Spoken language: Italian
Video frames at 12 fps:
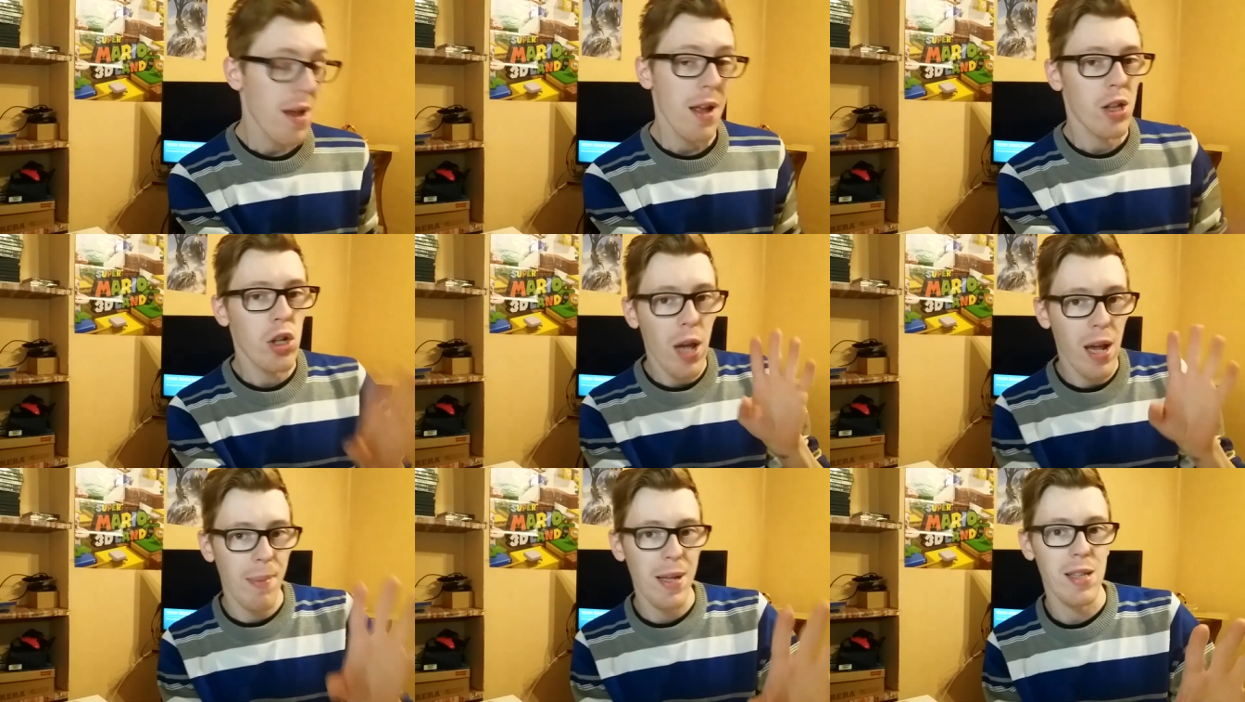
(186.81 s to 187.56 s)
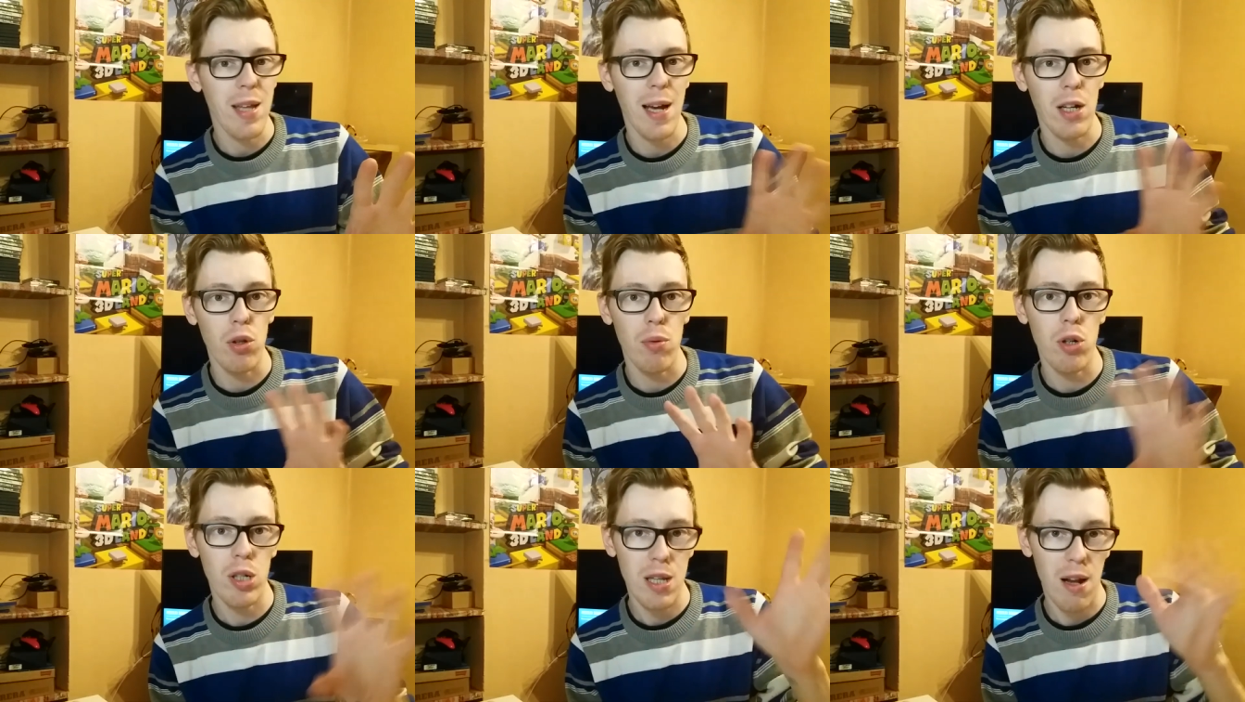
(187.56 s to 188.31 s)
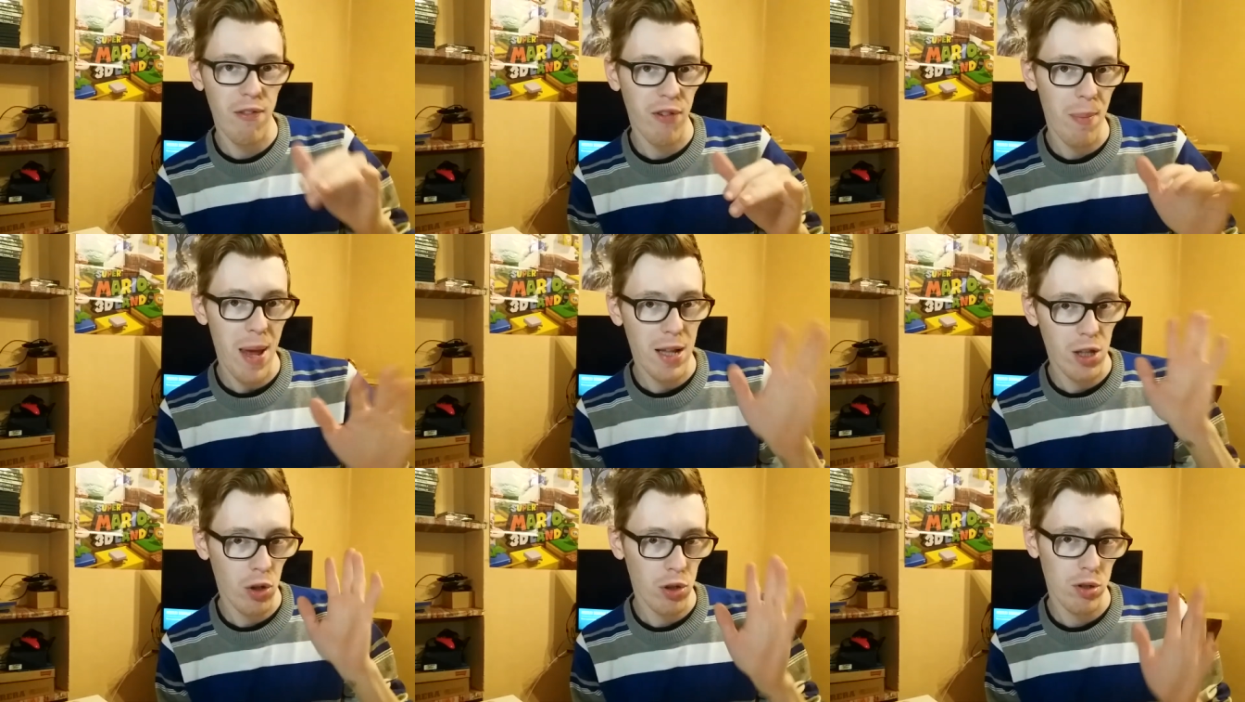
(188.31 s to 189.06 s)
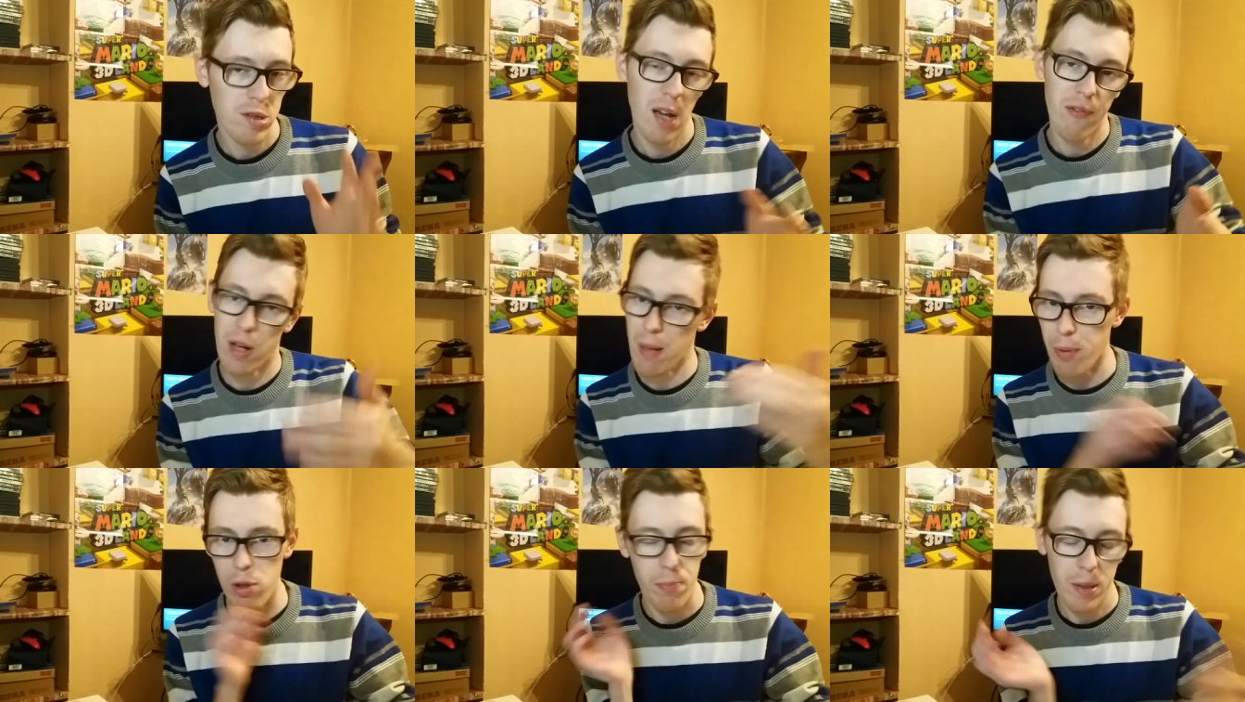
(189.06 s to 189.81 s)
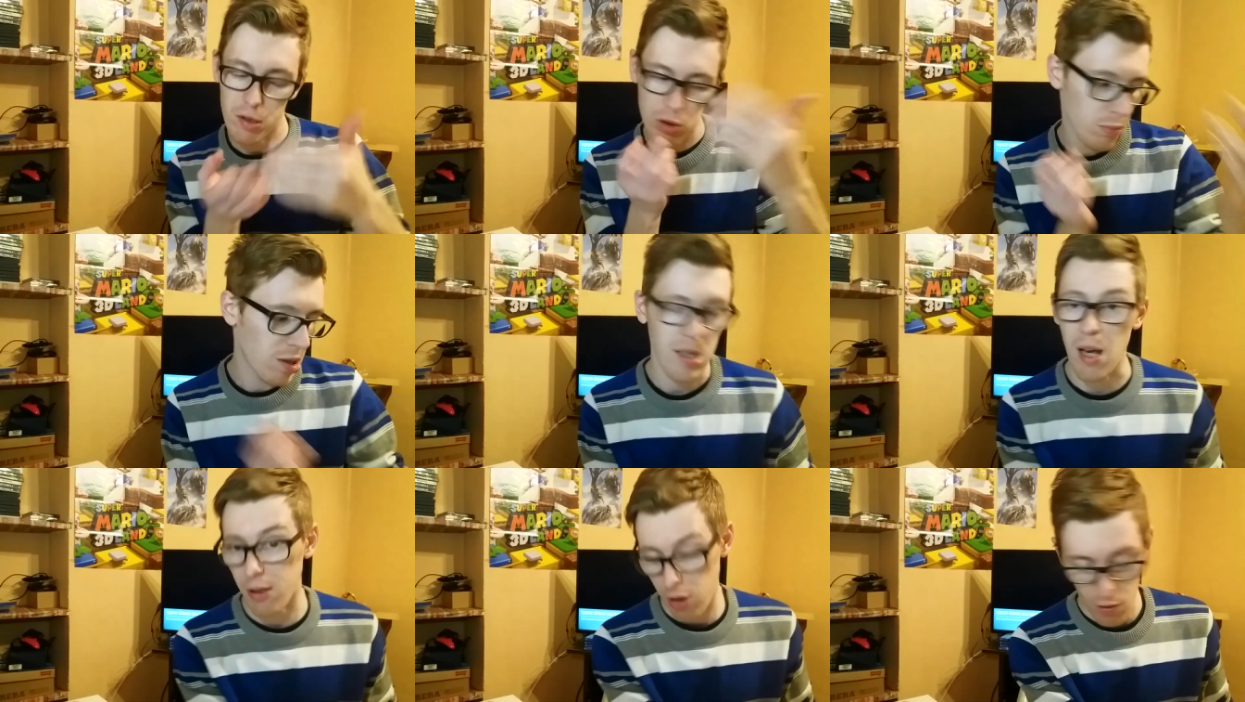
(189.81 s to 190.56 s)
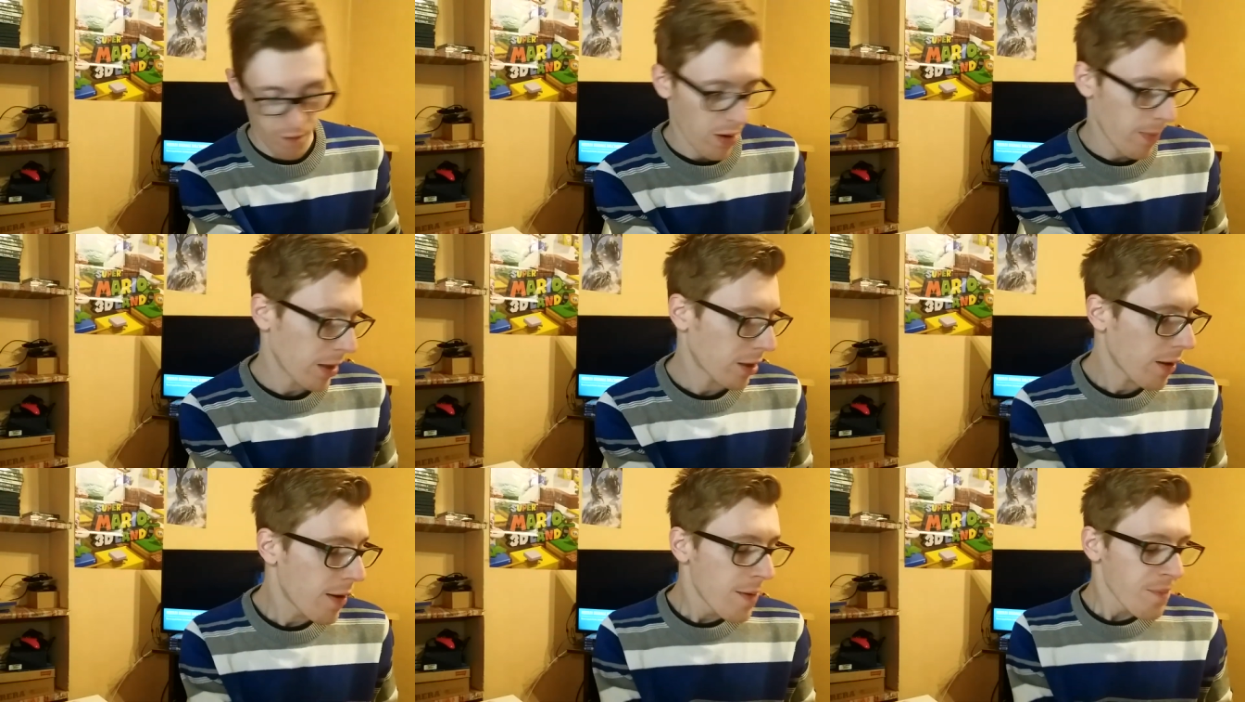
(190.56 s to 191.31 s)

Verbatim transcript: teoricamente erano in ordine alfabetico nello scaffale poi li ho presi ho mischiati ovviamente